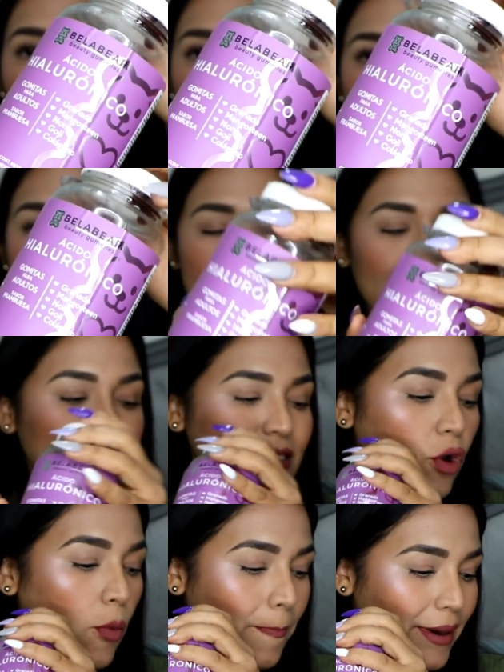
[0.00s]
Estas las
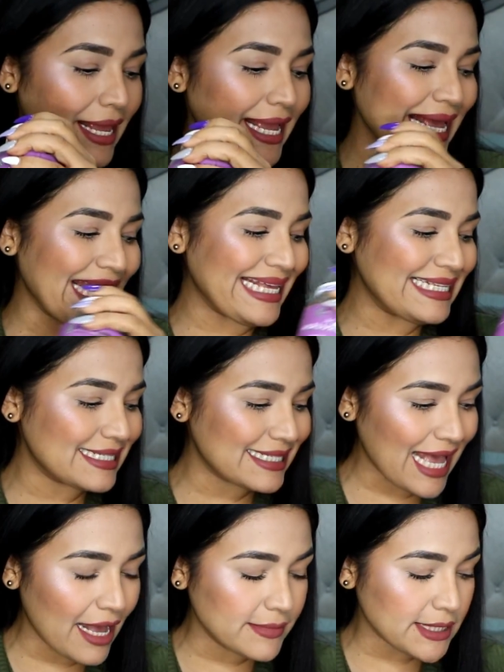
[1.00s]
compré en
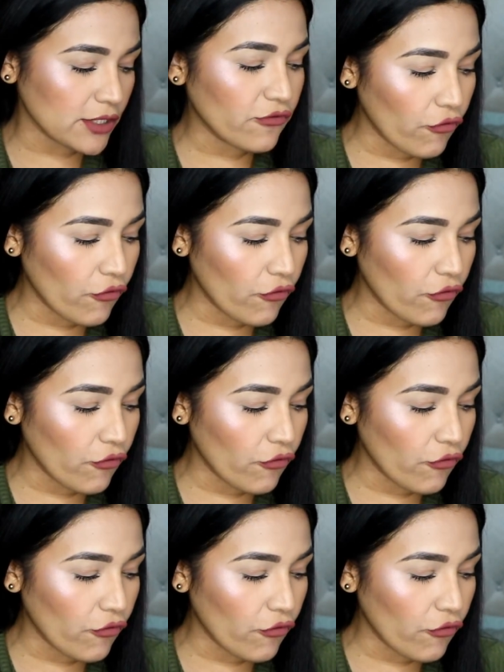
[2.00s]
Sam's.